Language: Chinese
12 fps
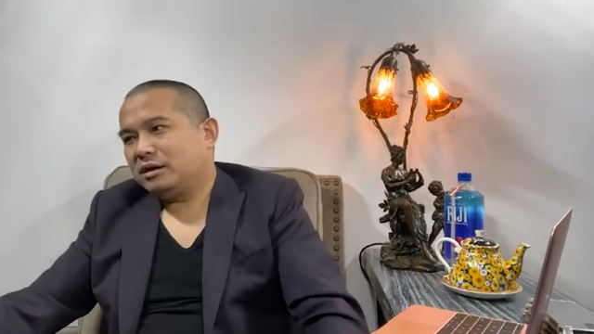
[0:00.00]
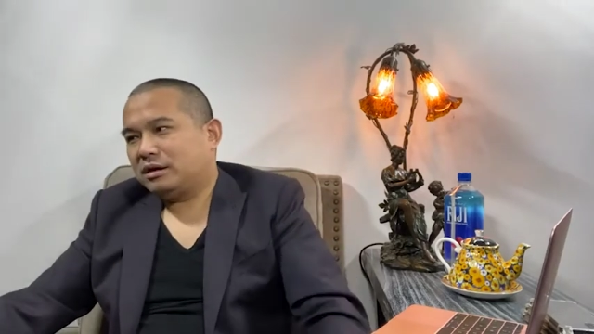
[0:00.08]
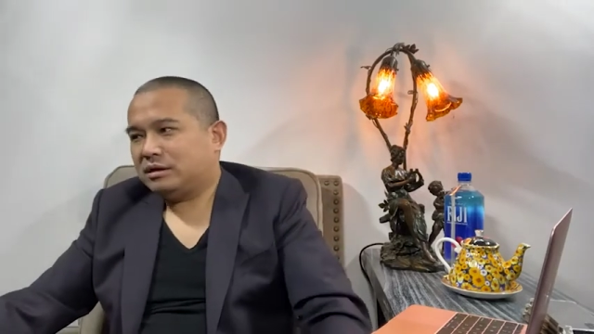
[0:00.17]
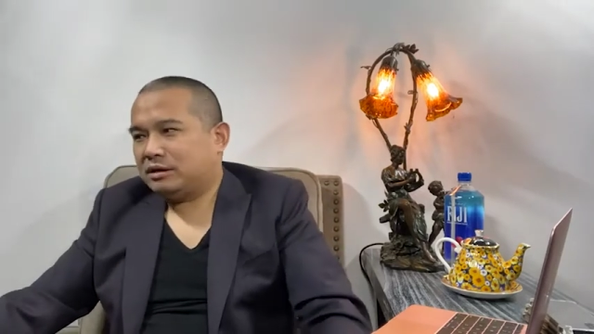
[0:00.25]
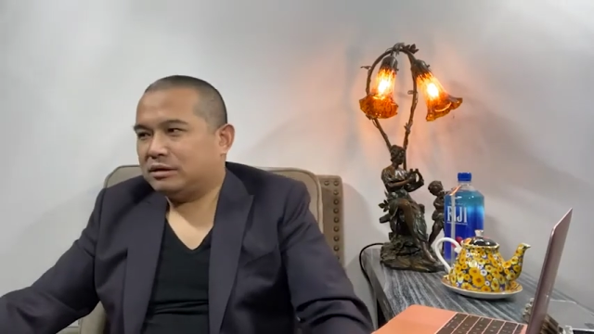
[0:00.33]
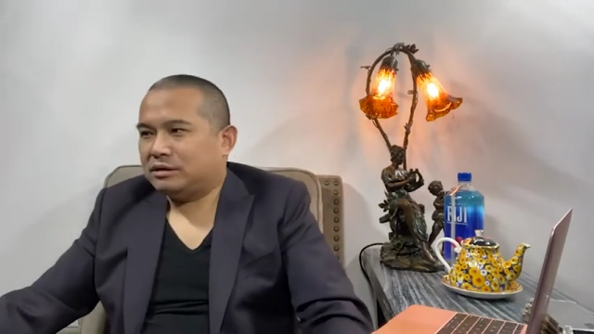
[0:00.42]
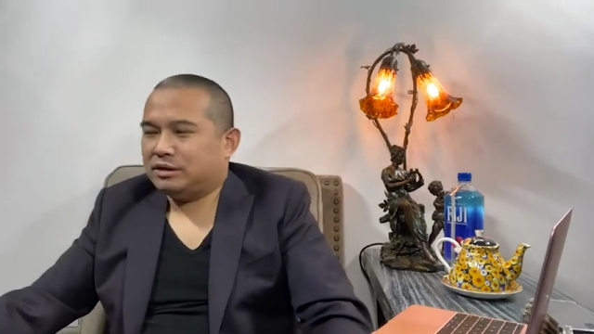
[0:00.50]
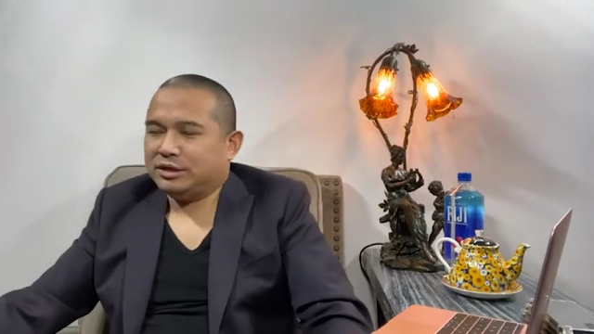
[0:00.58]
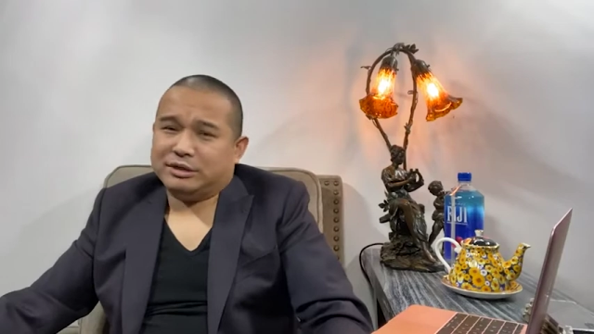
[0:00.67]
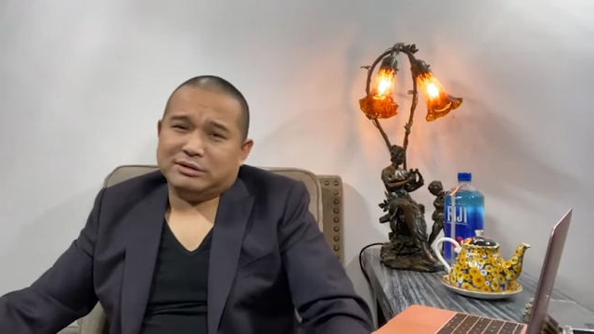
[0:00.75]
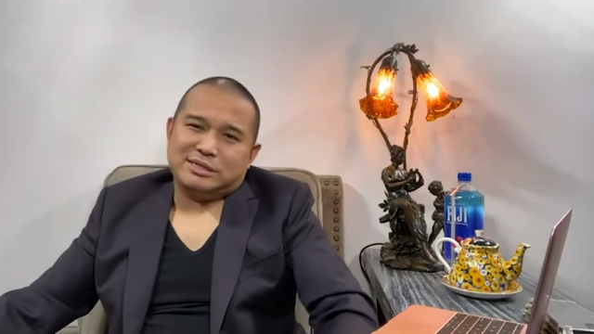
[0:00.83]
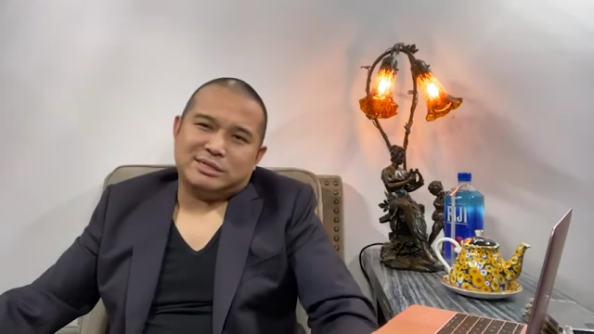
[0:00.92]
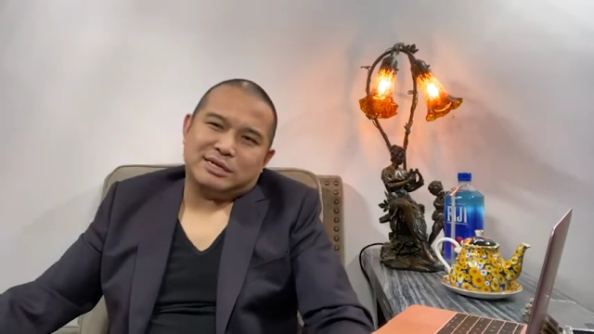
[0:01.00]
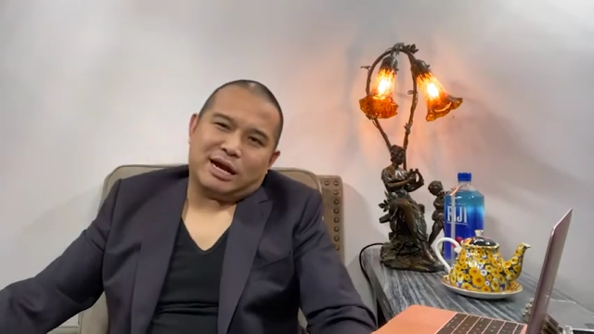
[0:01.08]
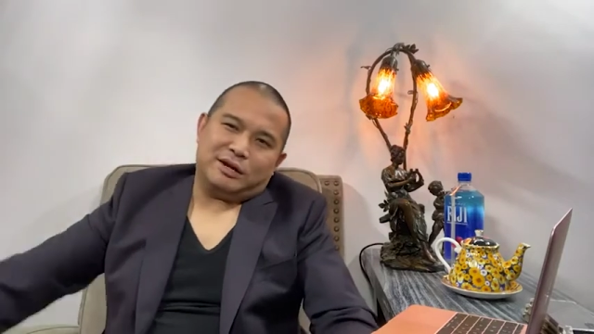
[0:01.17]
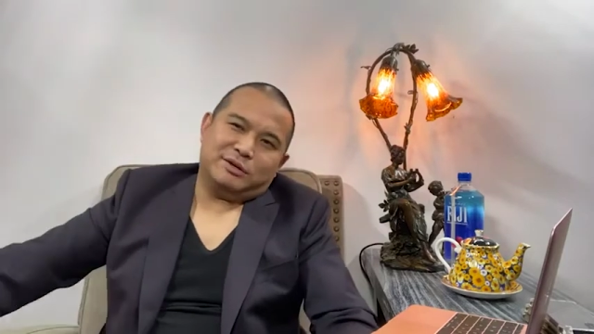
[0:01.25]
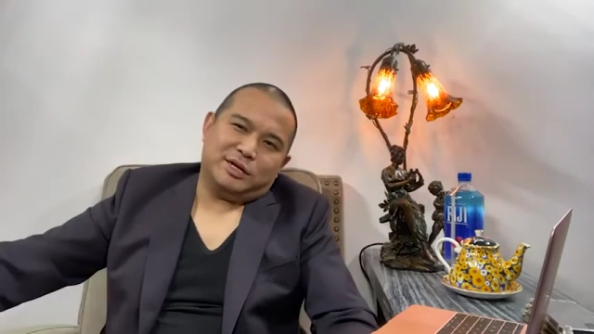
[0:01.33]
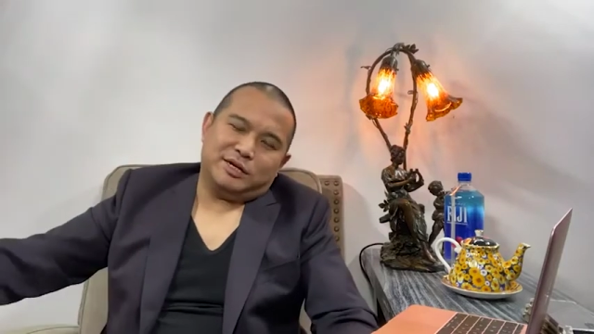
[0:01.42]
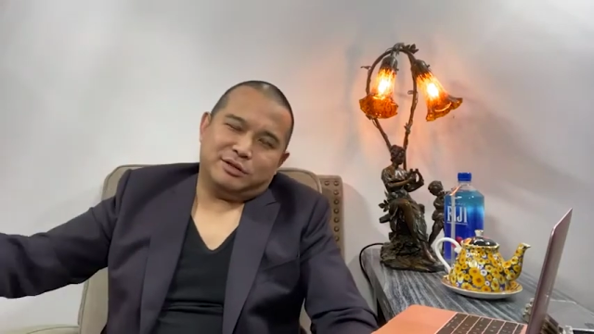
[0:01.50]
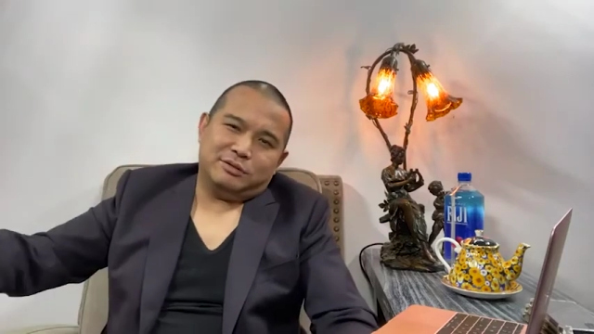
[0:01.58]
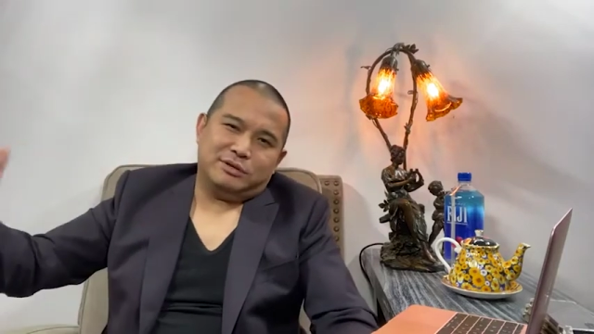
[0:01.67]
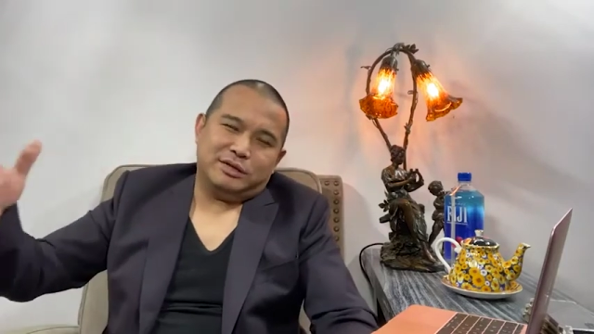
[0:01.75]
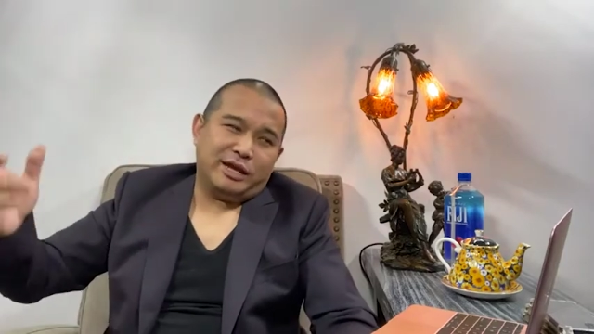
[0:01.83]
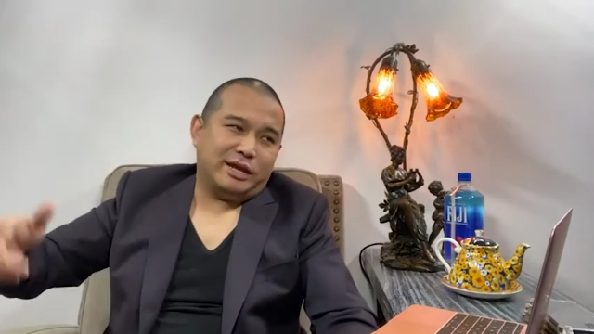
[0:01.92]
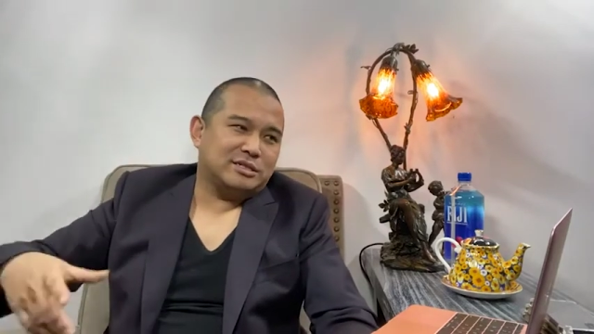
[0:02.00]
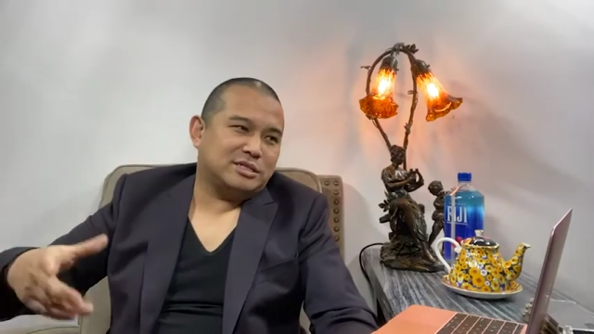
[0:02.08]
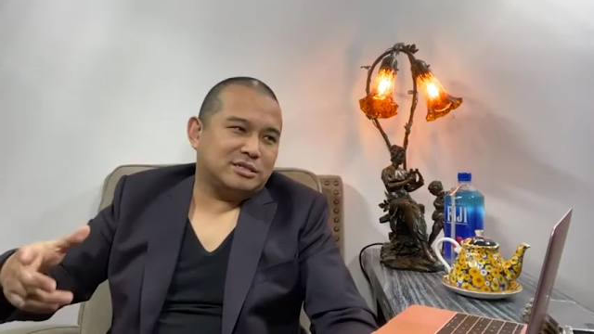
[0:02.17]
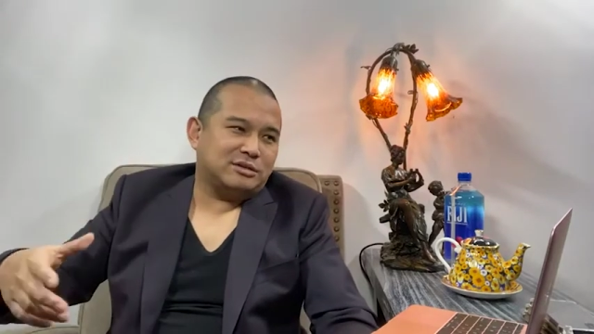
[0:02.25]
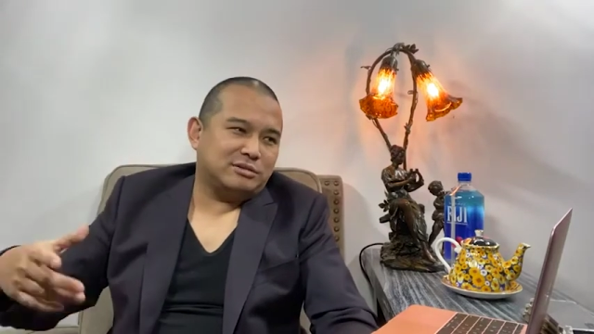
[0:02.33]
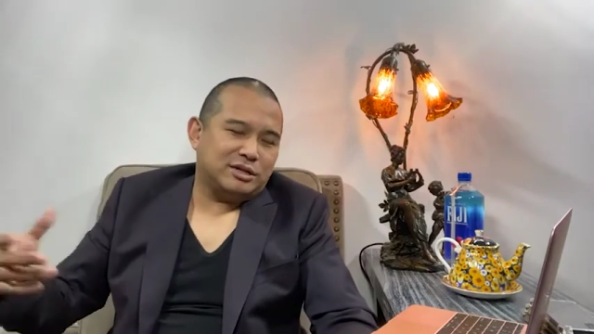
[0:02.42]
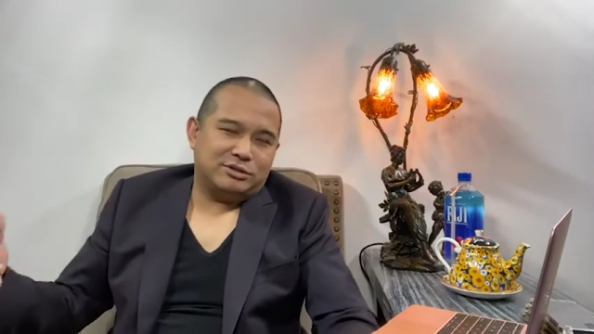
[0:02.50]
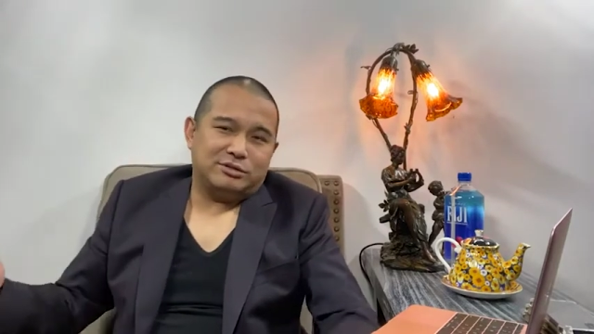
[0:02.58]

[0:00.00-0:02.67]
嗯，有一次啊啊，因为那个时候呢，